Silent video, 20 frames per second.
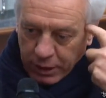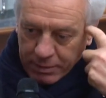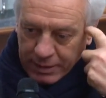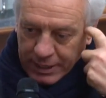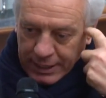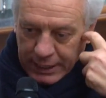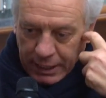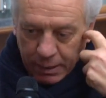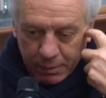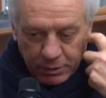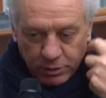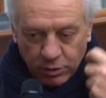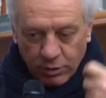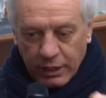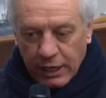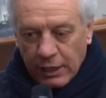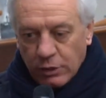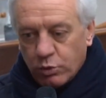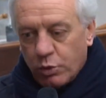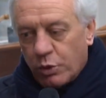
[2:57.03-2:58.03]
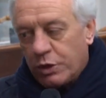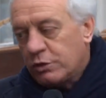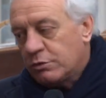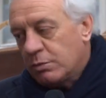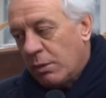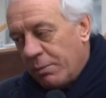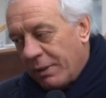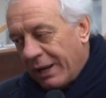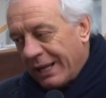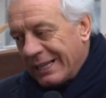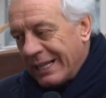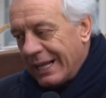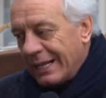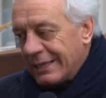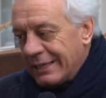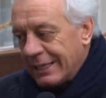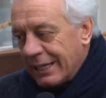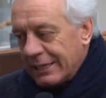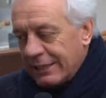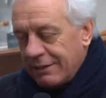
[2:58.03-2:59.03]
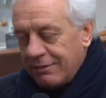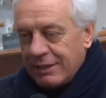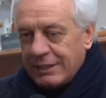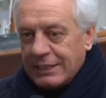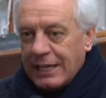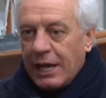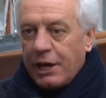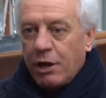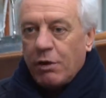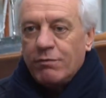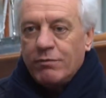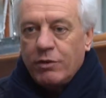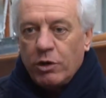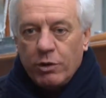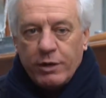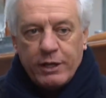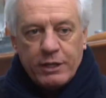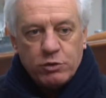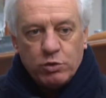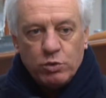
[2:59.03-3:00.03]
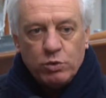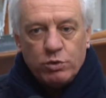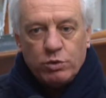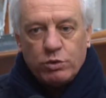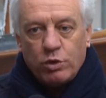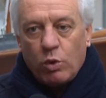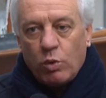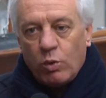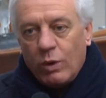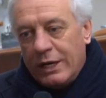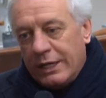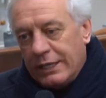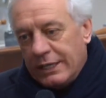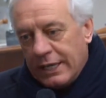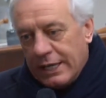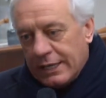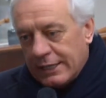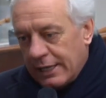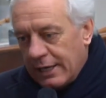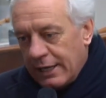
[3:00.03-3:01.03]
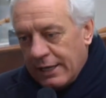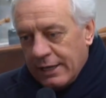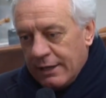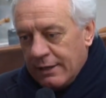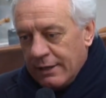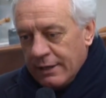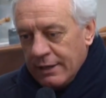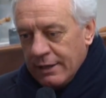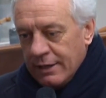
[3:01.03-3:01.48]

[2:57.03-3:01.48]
abbiamo capito che il turismo per tante attività era un valore aggiunto, quell'idea del,